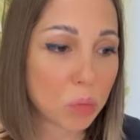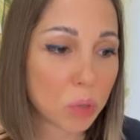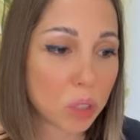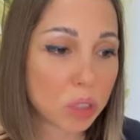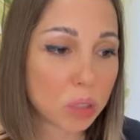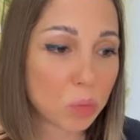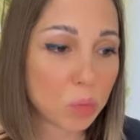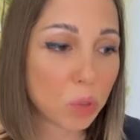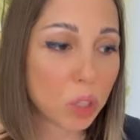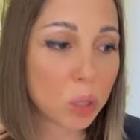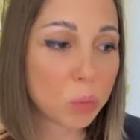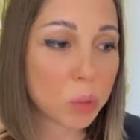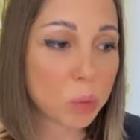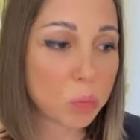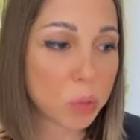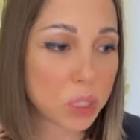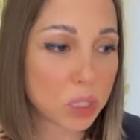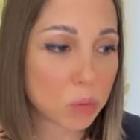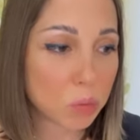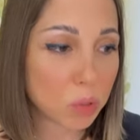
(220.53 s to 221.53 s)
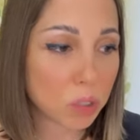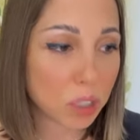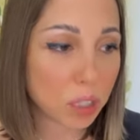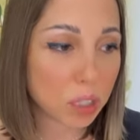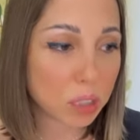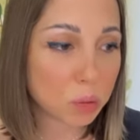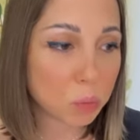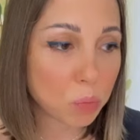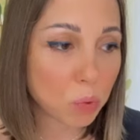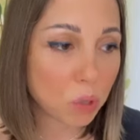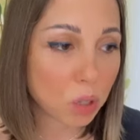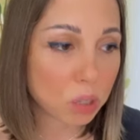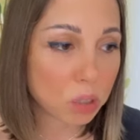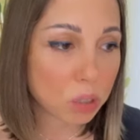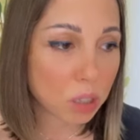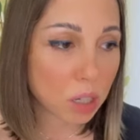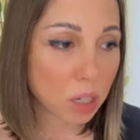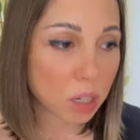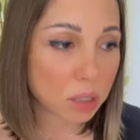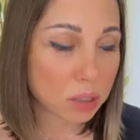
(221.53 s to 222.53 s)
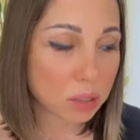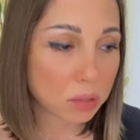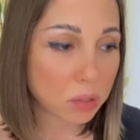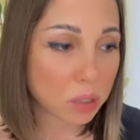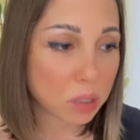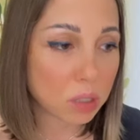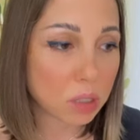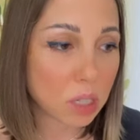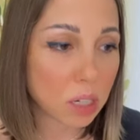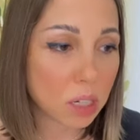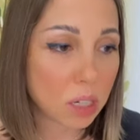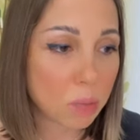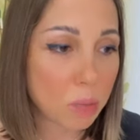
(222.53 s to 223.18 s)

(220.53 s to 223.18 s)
Поэтому либо письменный разбор заказывайте,